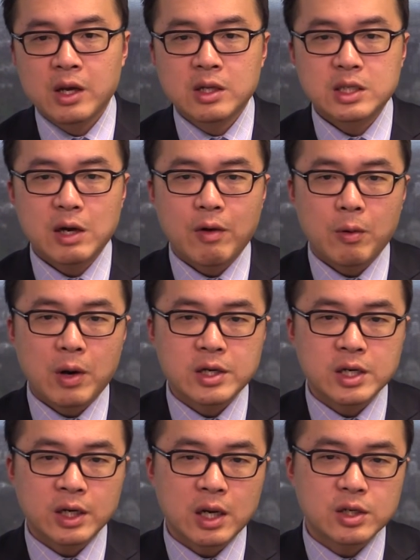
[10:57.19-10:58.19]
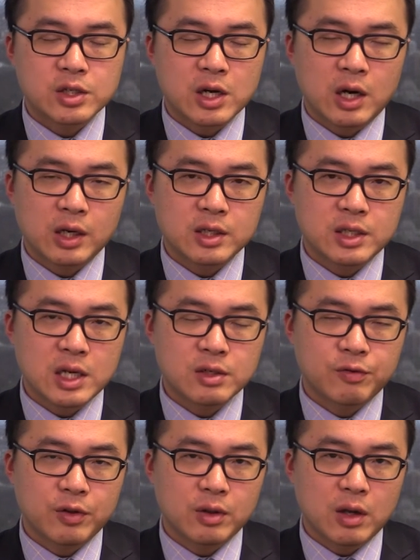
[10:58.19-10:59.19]
再往晚上看，十二点三十
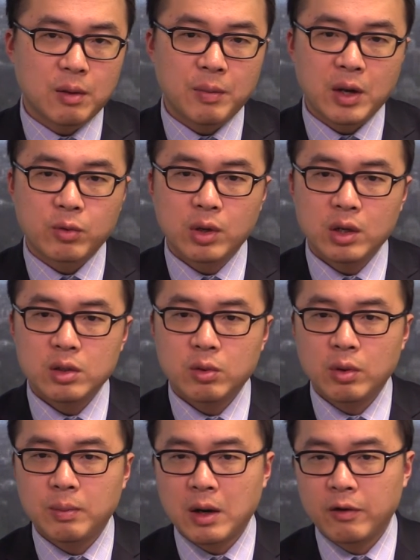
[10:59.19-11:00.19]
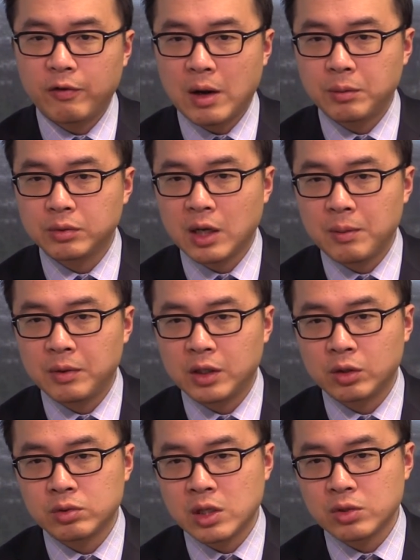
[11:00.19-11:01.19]
分啊，美国会发发布他们的
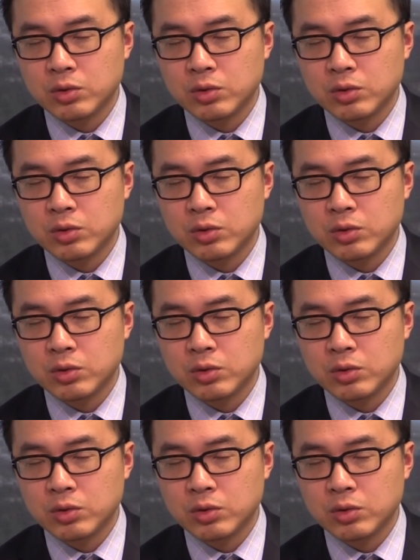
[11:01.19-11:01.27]
通胀